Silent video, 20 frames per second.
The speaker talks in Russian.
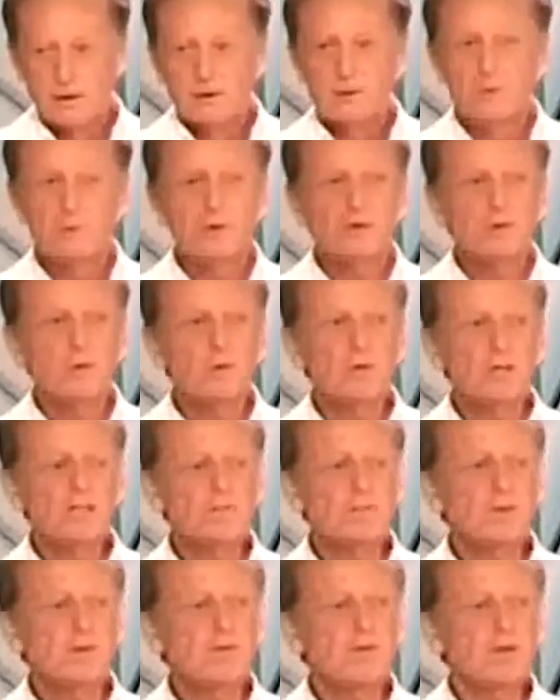Ну, правда, у
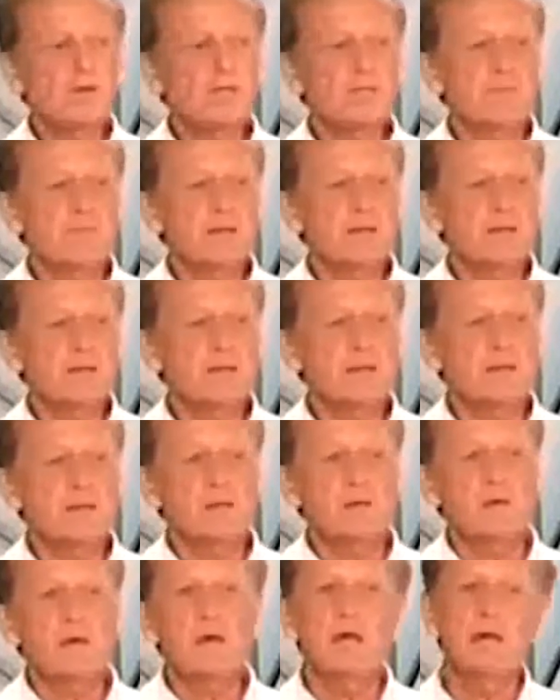нас появились перцы,
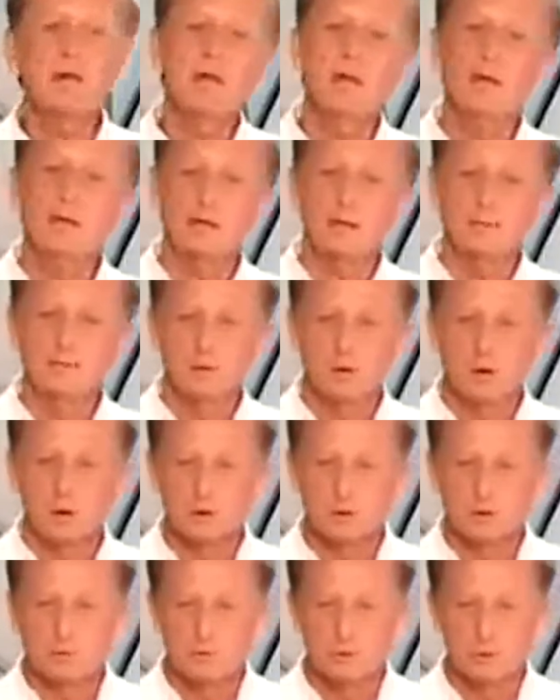которые и этому
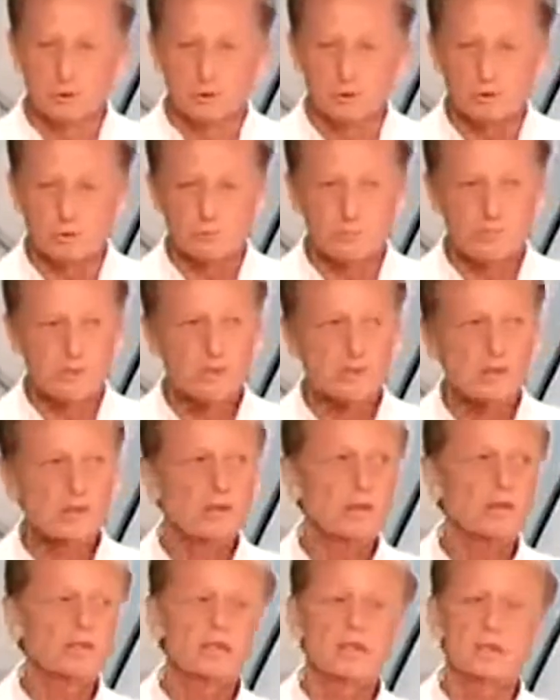дадут фору.
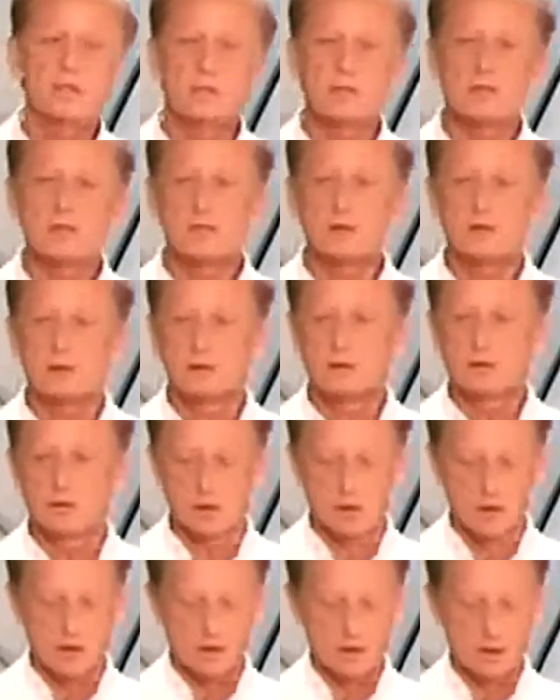Наш зашел
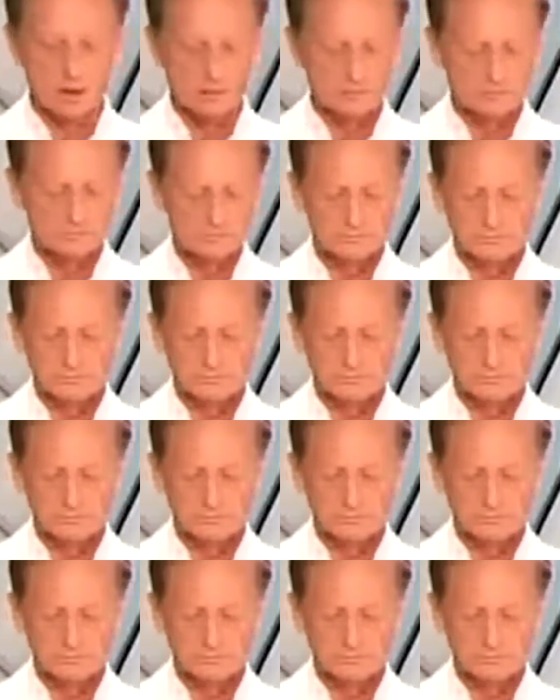кое-какер,